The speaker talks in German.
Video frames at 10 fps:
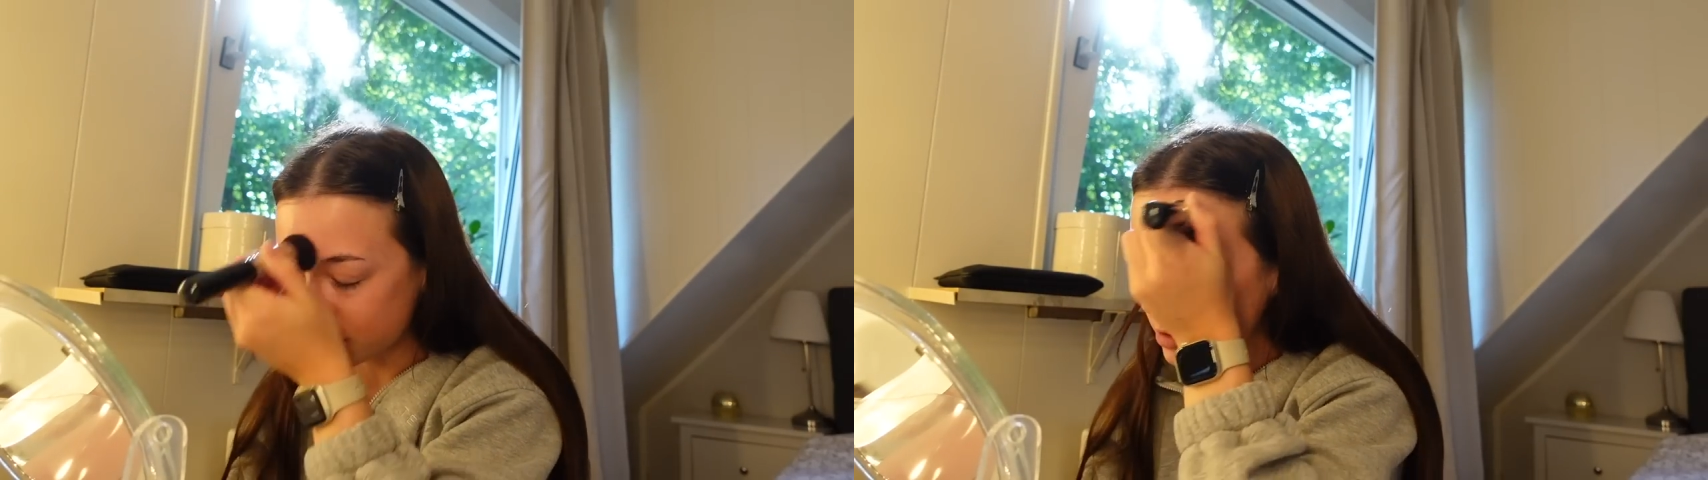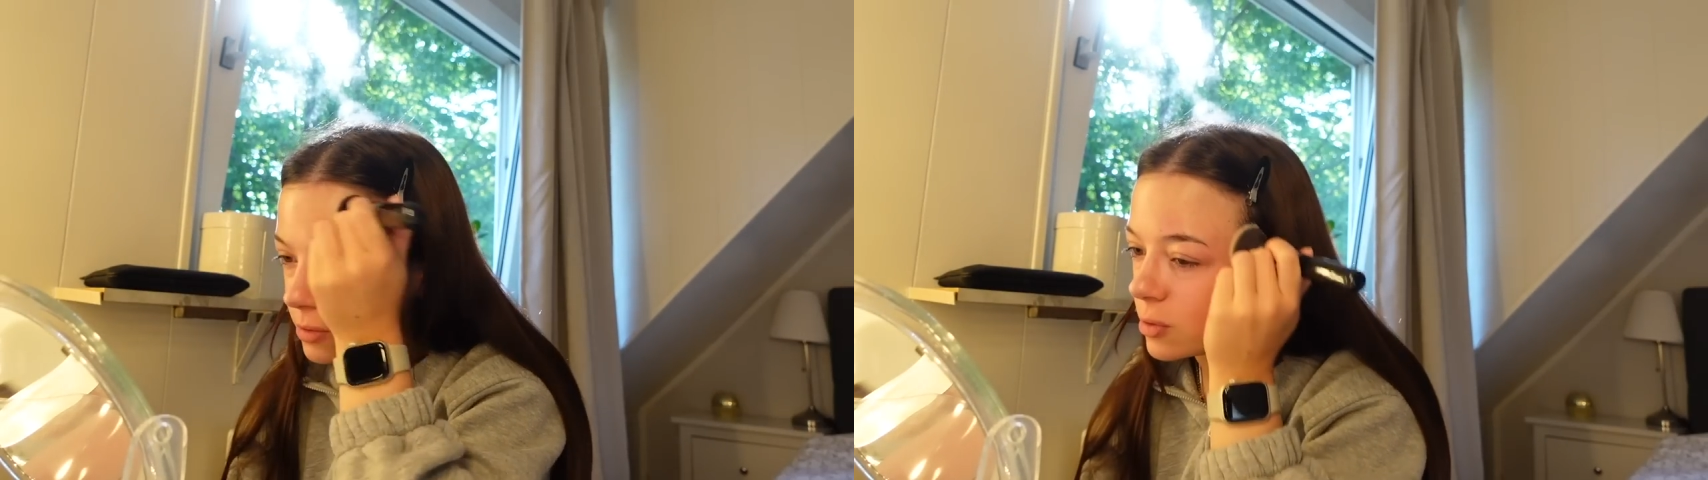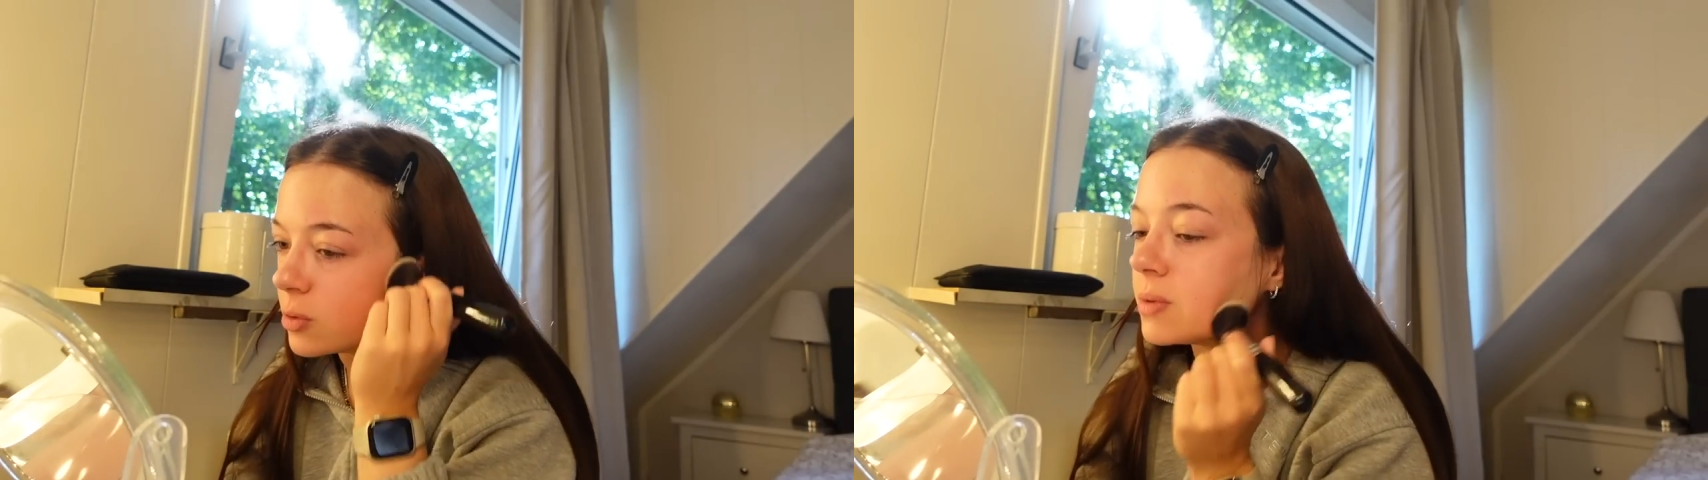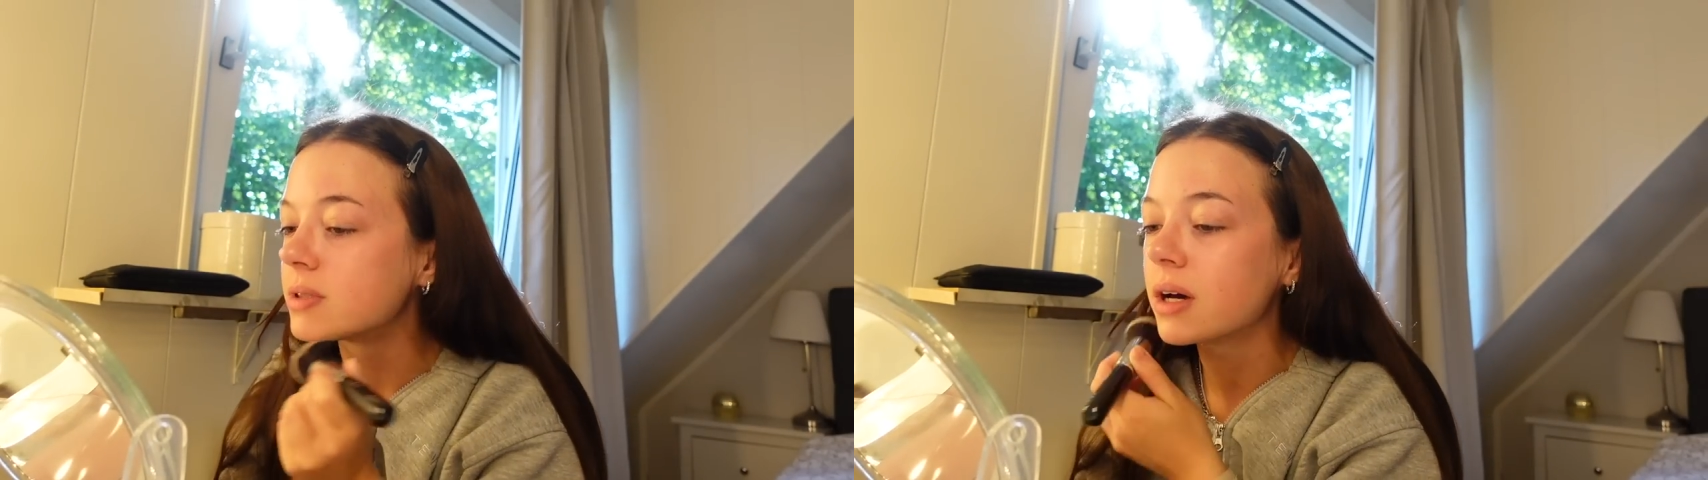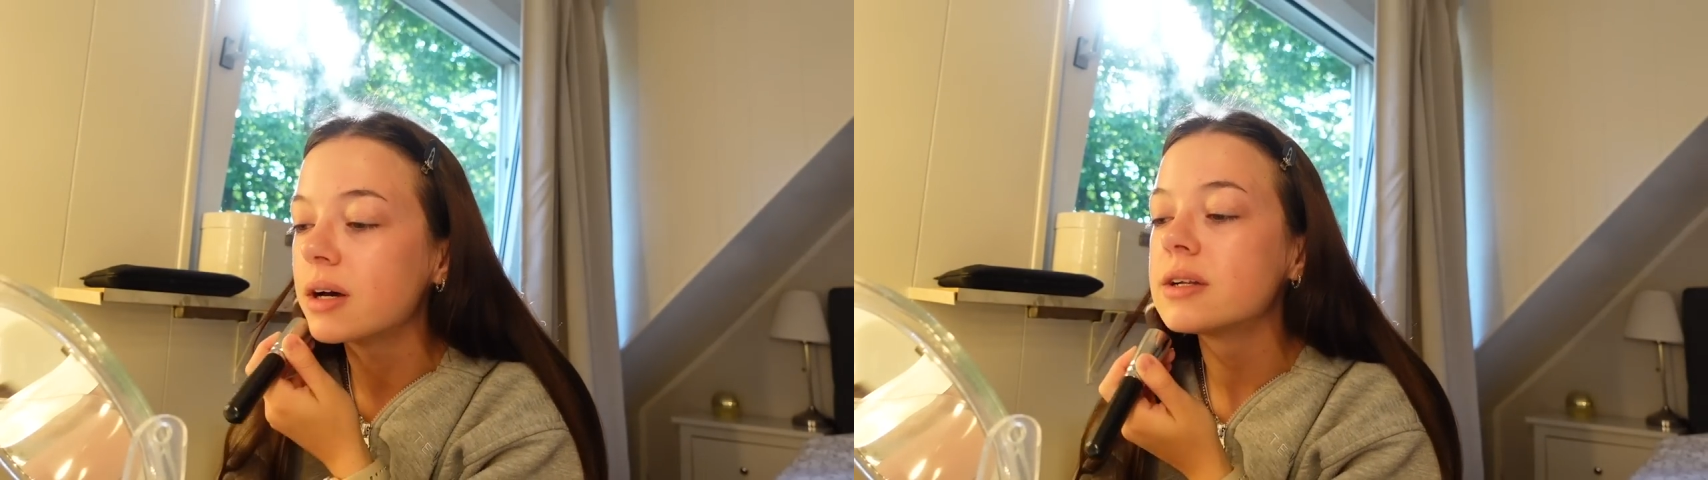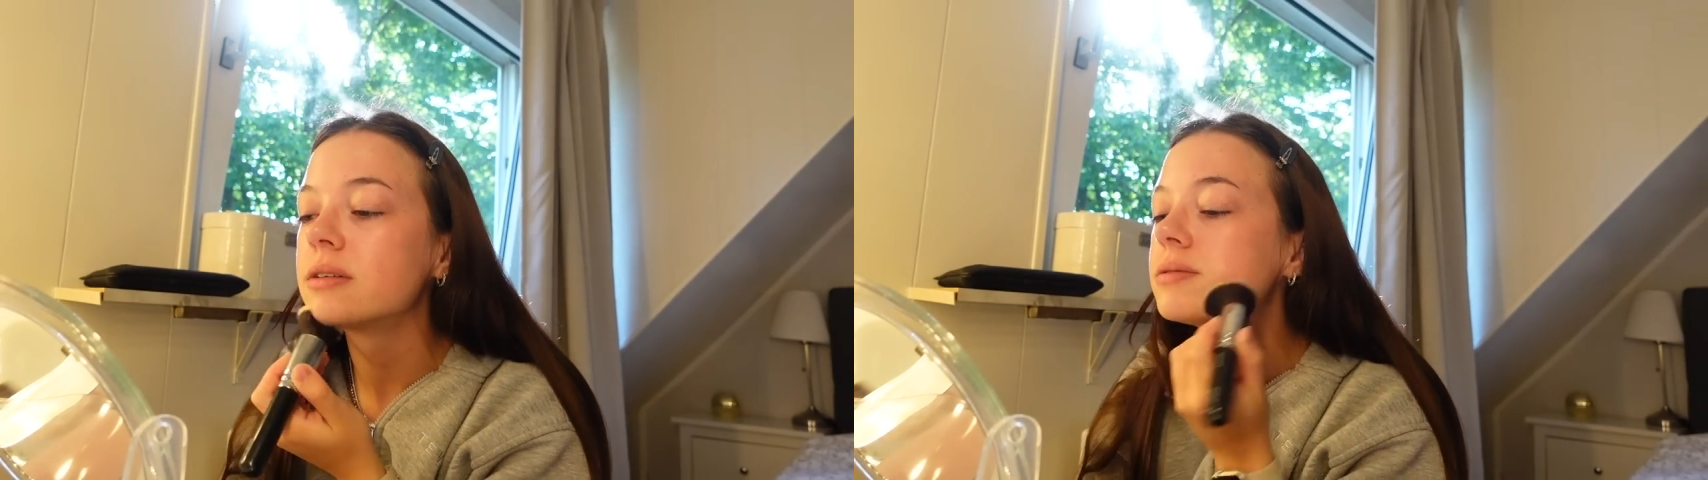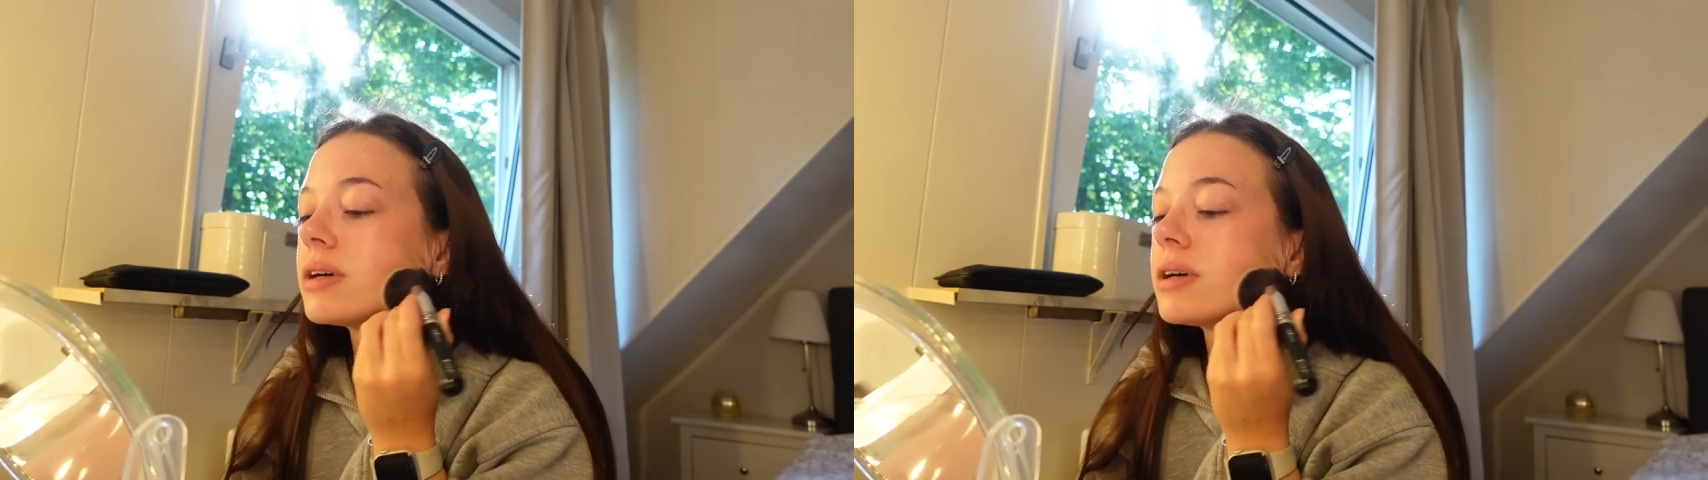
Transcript: die YouTube-Zeit.